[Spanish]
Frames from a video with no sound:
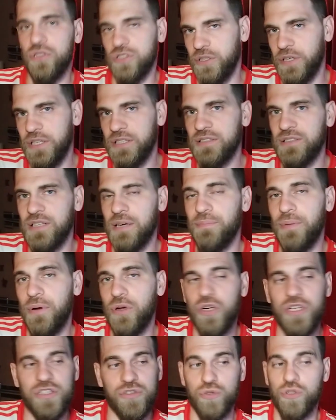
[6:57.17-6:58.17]
Si bien San Pablo
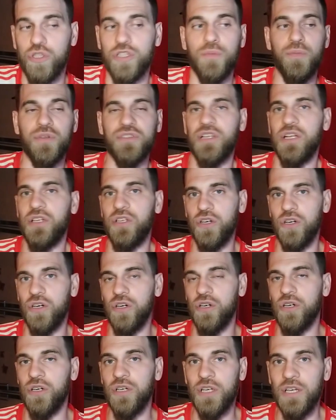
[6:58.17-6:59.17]
en el segundo tiempo
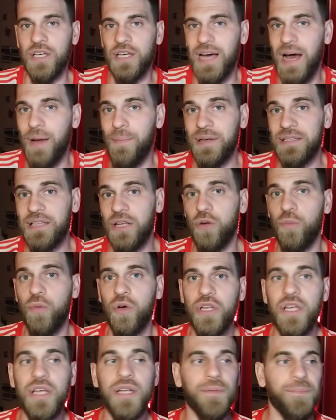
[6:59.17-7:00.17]
salió a matar o
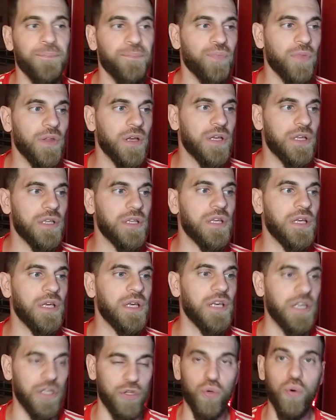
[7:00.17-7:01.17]
morir,
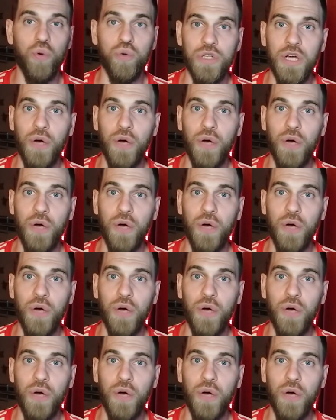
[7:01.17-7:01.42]
y, tuvo